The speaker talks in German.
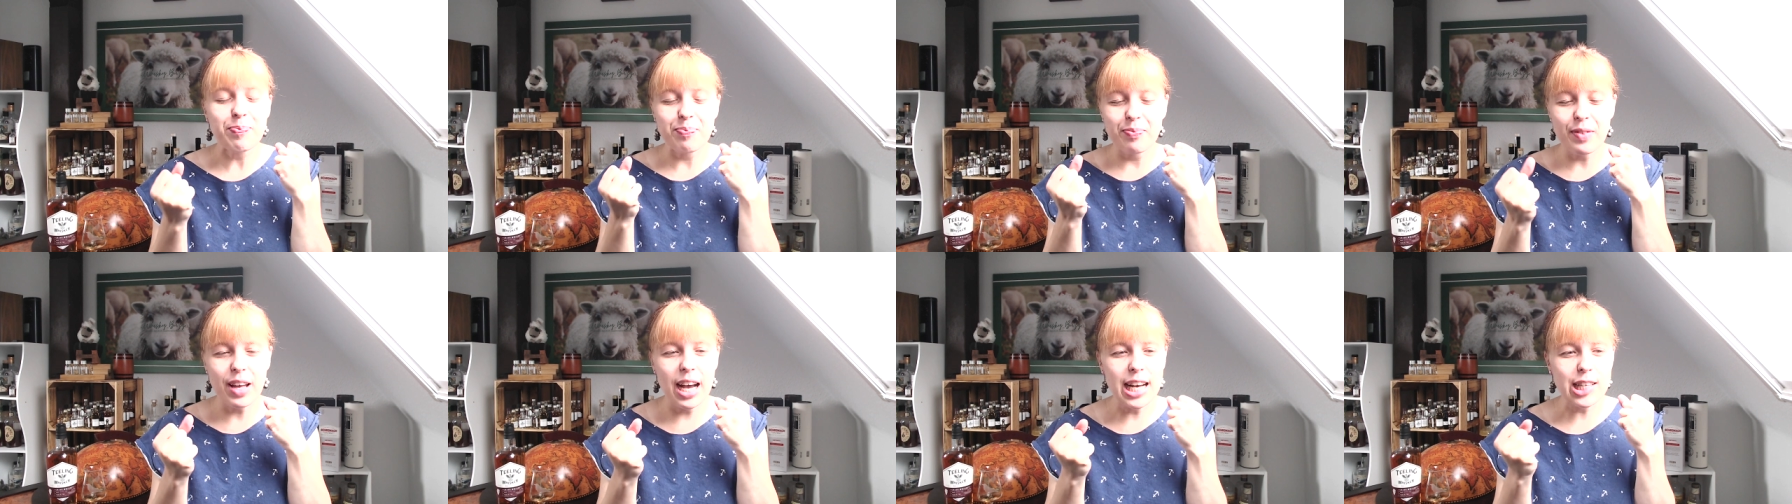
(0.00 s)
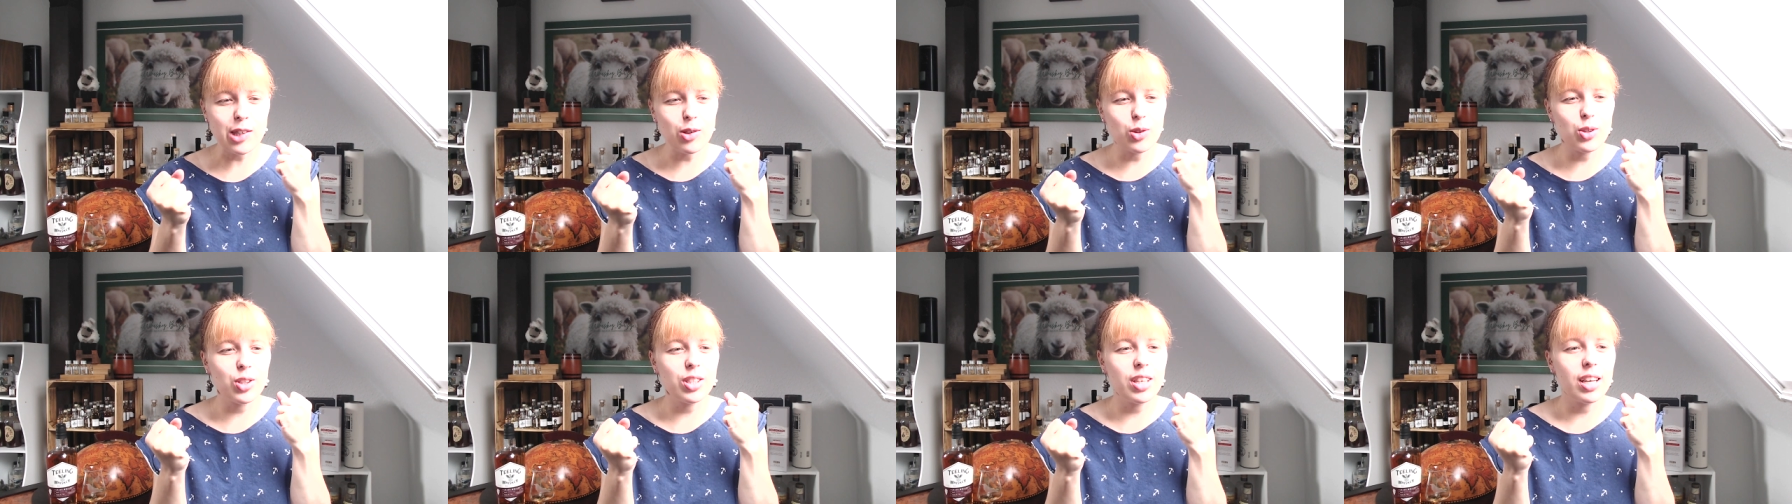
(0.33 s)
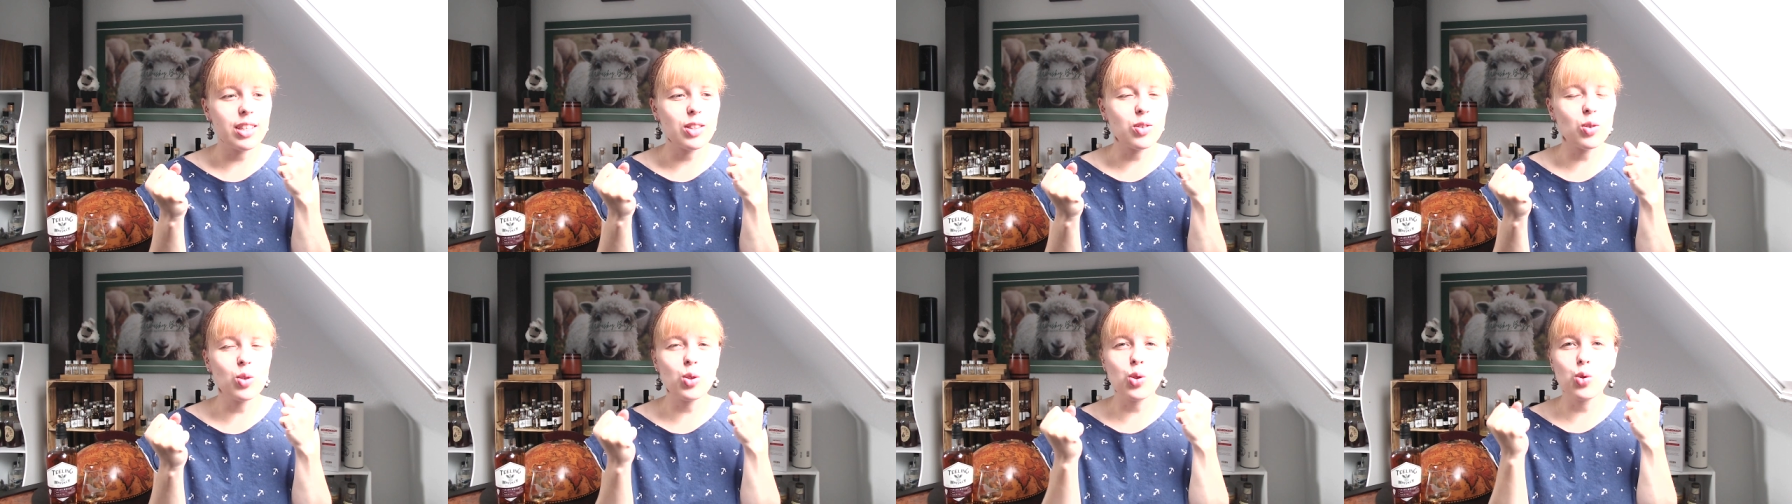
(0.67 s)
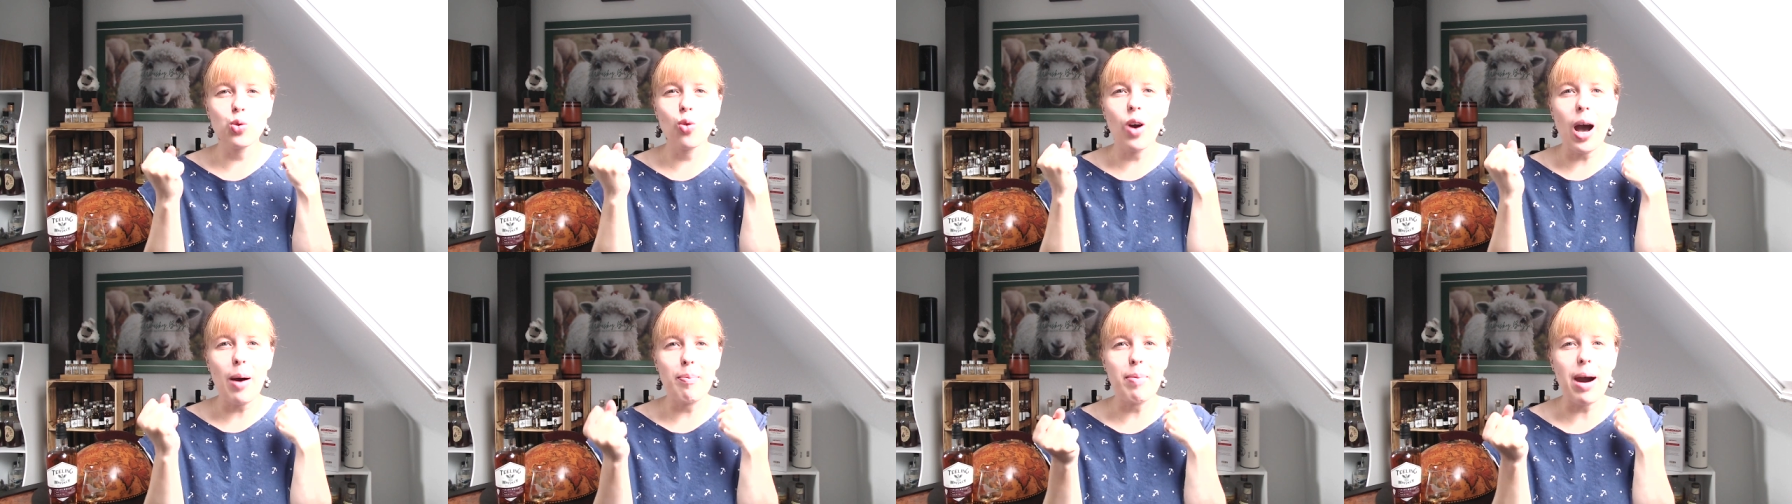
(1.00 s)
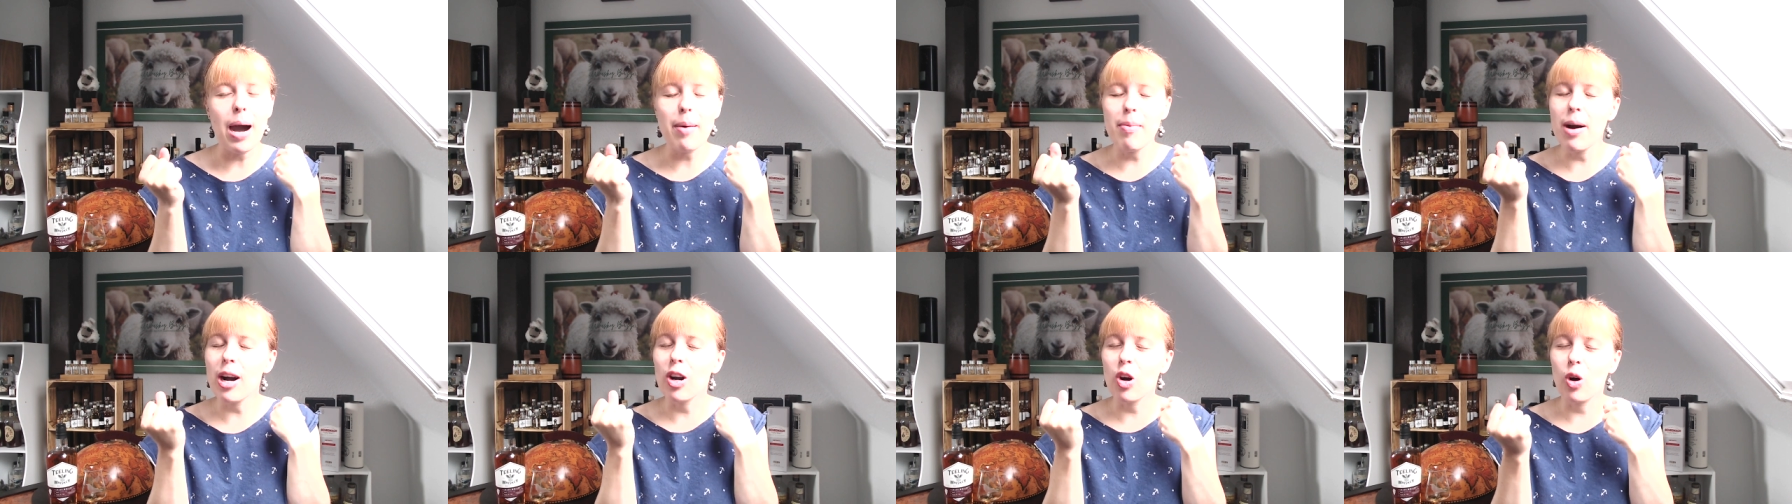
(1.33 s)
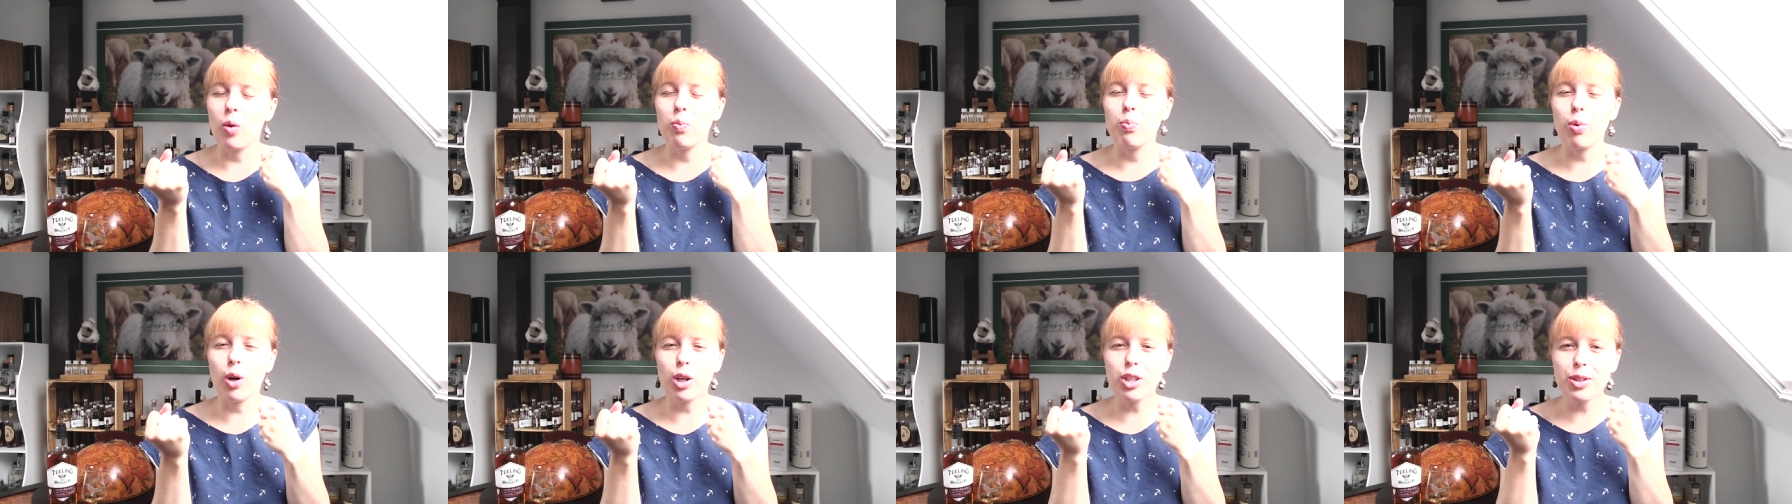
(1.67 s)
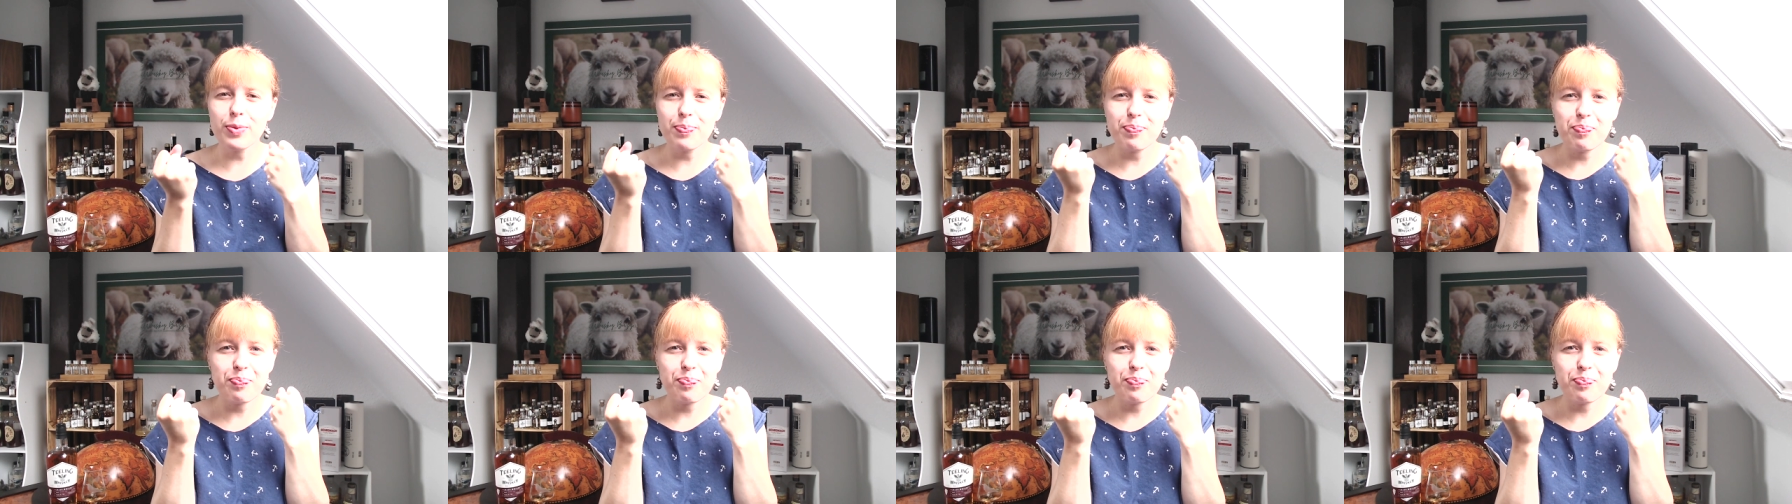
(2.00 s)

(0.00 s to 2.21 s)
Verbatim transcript: Assoziation zu Rhabarber-Kompott.